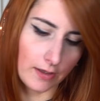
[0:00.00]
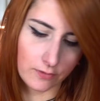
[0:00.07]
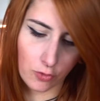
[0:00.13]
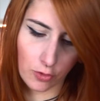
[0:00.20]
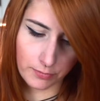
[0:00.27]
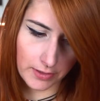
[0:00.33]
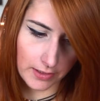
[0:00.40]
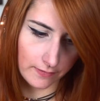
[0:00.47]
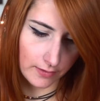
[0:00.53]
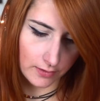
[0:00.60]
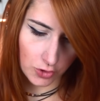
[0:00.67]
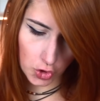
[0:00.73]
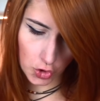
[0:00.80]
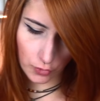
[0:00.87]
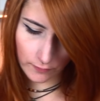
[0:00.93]
Das kommt jetzt
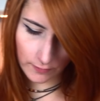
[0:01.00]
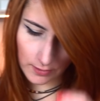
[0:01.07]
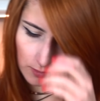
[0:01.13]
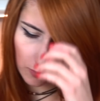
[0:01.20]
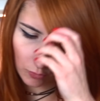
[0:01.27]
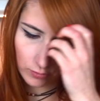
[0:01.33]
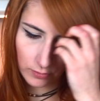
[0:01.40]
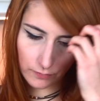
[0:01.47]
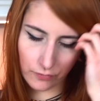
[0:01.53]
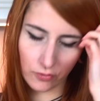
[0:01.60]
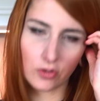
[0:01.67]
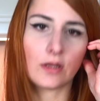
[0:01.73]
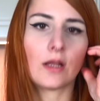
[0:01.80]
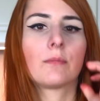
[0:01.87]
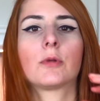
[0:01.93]
in die Schüssel und
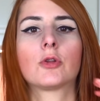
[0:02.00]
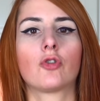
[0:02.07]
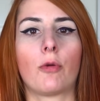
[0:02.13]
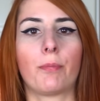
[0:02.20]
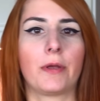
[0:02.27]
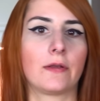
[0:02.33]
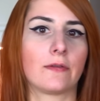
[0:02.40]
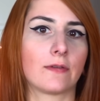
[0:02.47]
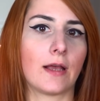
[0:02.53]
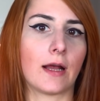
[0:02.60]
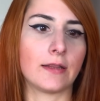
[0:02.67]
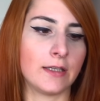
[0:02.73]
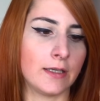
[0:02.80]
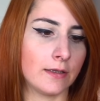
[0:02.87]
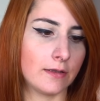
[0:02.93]
wird dann mit Toppings
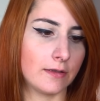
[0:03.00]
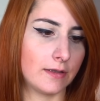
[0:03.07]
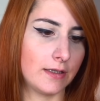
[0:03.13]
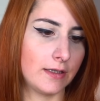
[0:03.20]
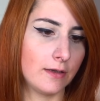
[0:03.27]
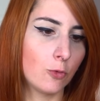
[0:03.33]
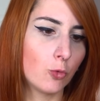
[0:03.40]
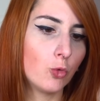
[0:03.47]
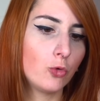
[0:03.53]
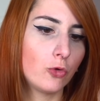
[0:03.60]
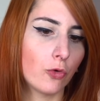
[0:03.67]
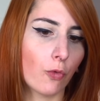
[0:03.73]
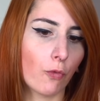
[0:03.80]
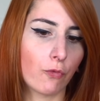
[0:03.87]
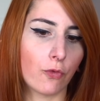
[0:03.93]
garniert, die
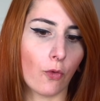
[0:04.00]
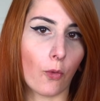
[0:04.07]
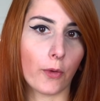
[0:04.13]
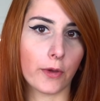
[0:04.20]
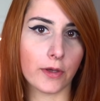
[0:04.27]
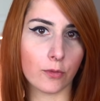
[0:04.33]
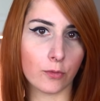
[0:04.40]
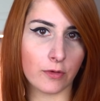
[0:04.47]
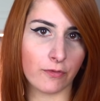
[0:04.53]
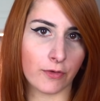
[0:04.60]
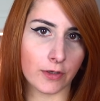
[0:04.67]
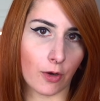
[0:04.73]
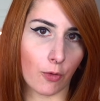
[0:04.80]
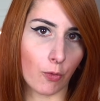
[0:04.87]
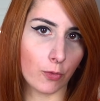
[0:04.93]
gut für euch und die
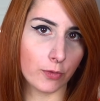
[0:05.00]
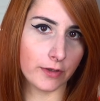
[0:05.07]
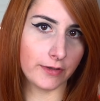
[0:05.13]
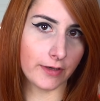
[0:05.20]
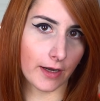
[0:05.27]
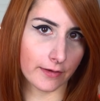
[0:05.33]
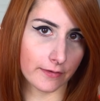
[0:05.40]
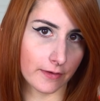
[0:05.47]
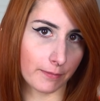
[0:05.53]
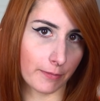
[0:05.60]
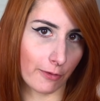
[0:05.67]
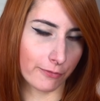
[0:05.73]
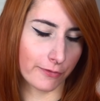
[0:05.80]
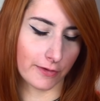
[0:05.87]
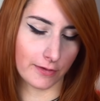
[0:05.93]
Verdauung und den Tagesablauf